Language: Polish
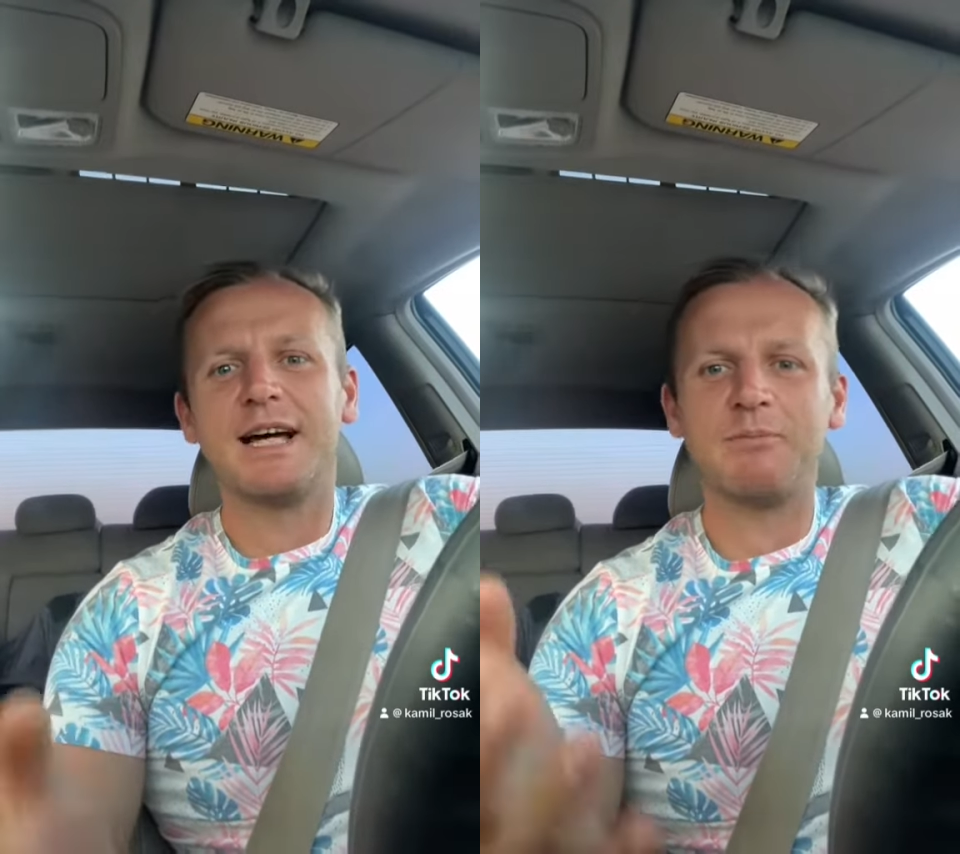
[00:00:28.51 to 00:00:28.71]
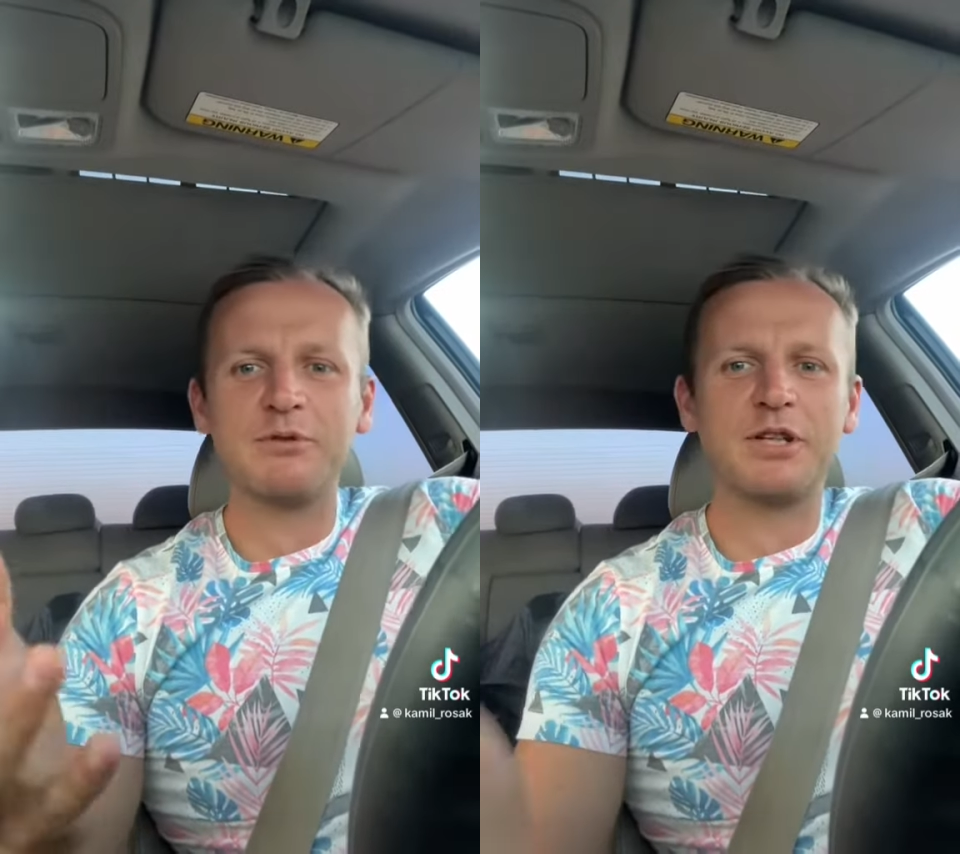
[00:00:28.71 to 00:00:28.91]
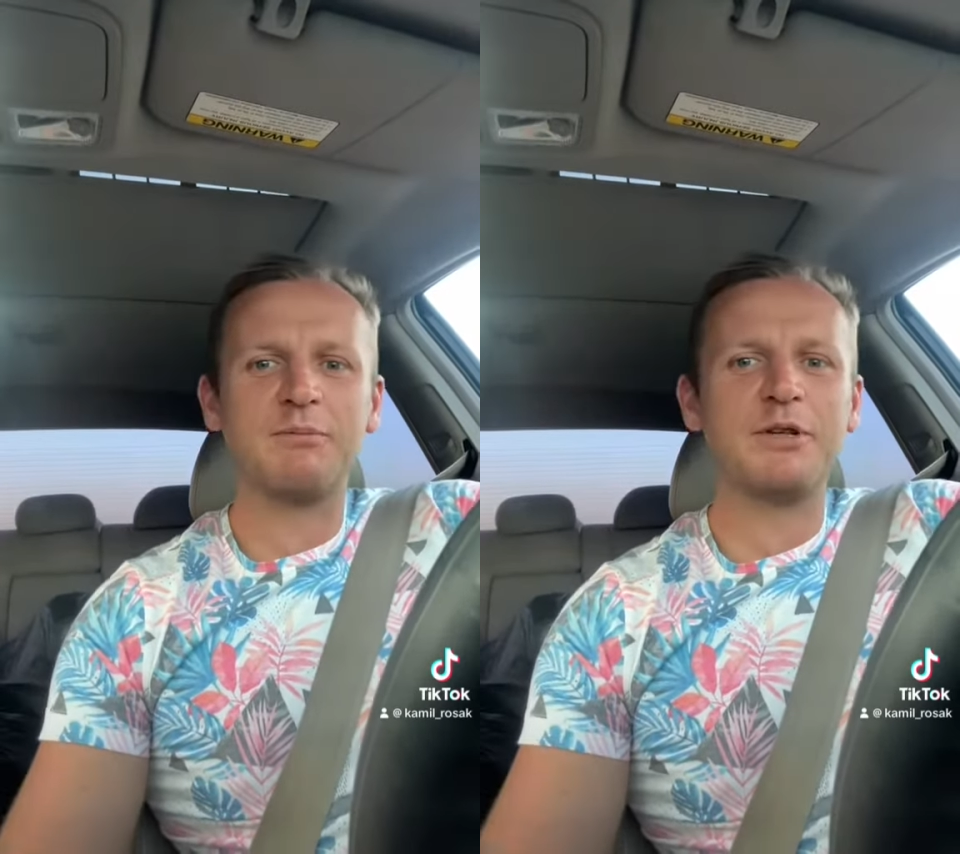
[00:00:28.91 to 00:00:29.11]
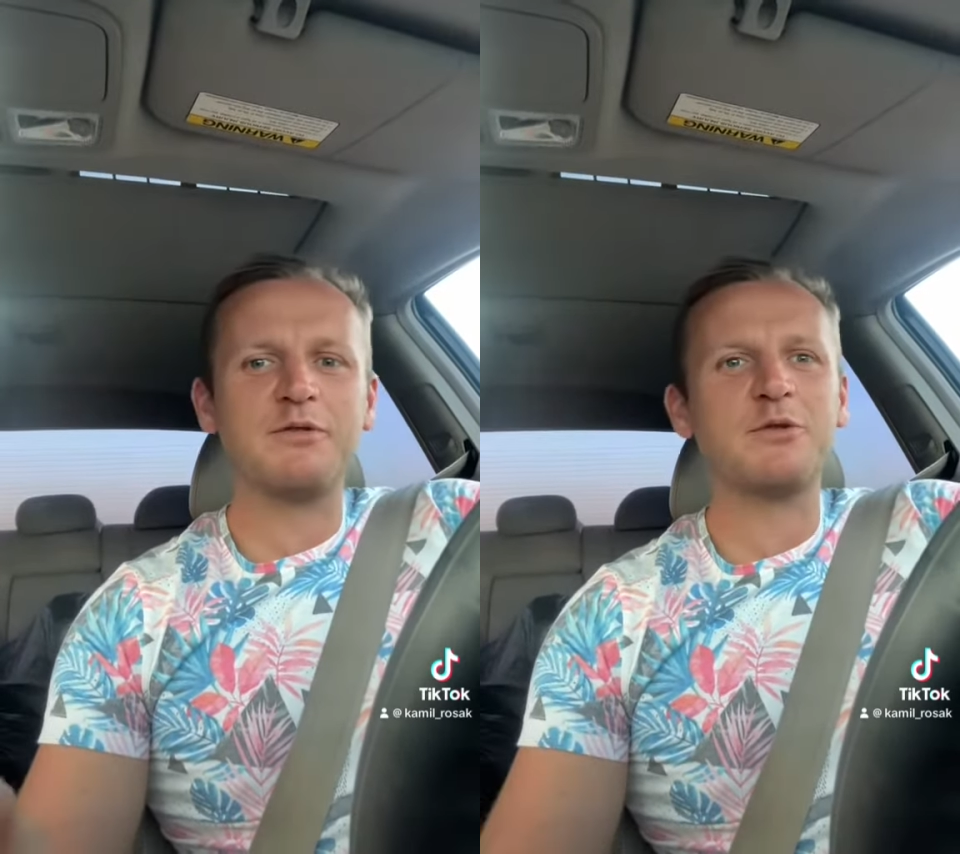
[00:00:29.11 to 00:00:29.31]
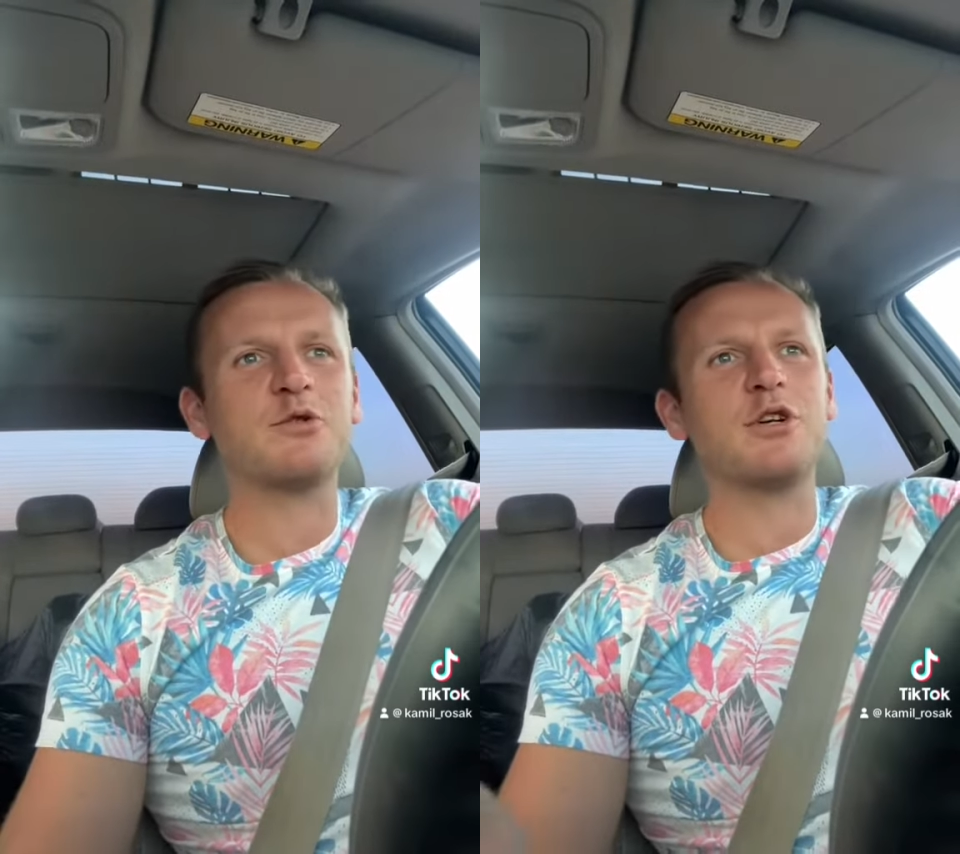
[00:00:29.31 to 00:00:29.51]
a później być
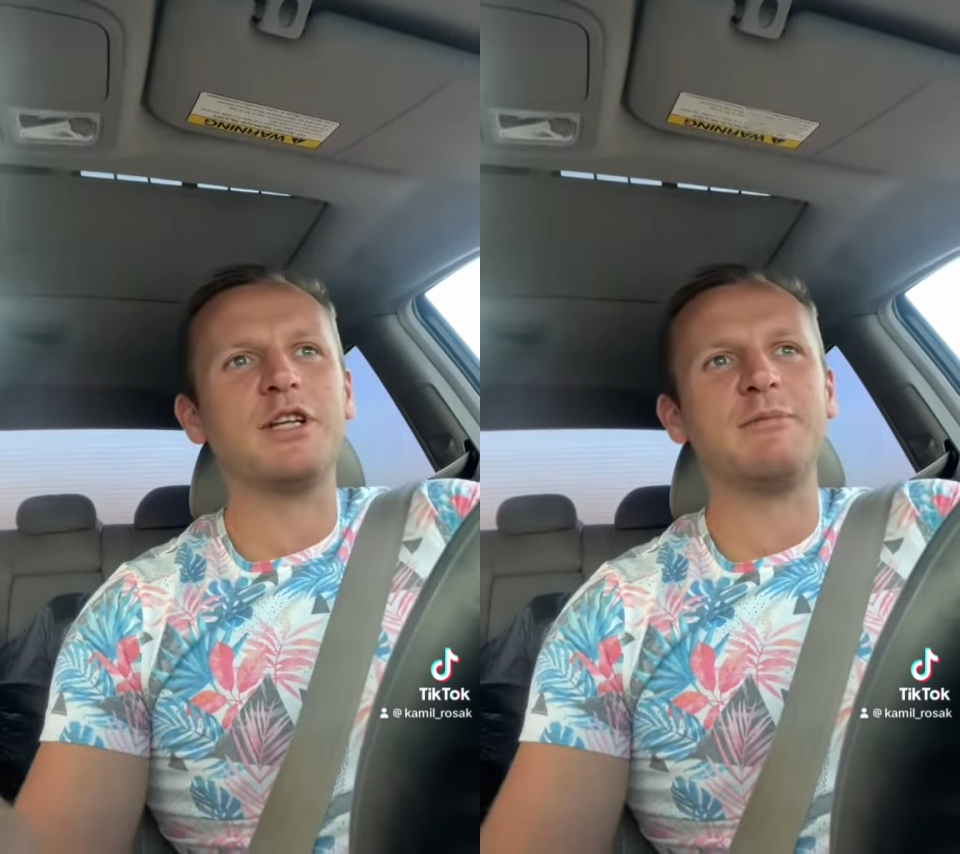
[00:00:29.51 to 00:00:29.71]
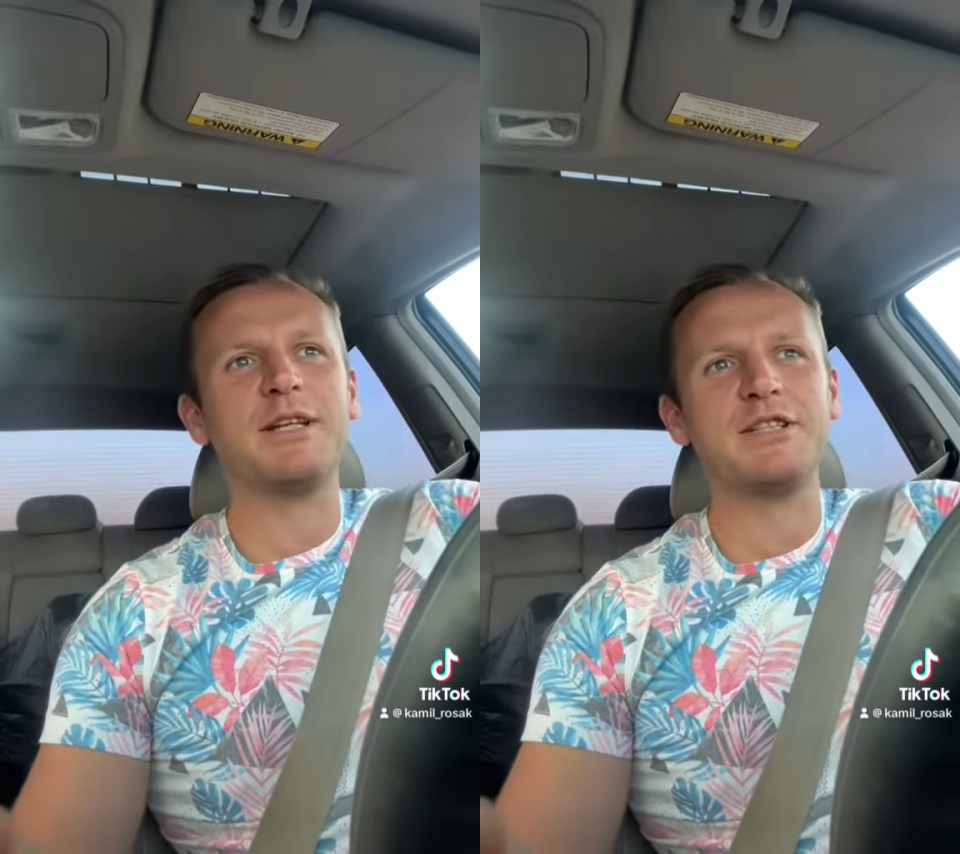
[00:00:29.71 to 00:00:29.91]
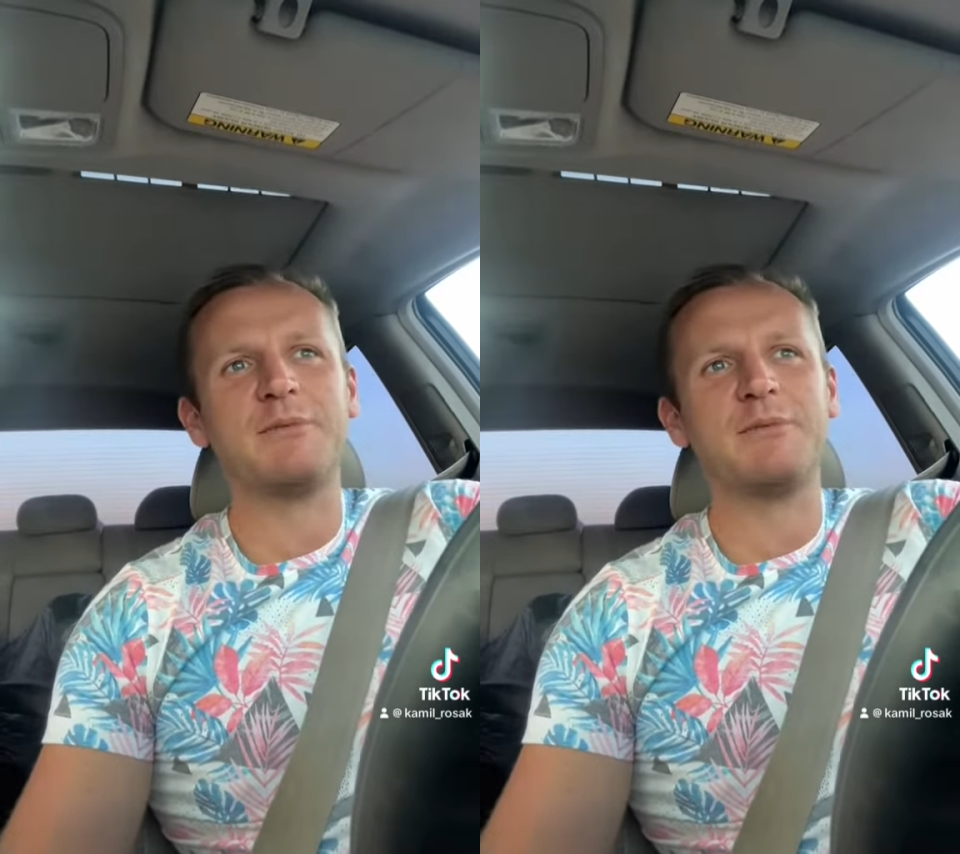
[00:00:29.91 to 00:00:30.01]
wkurzonym na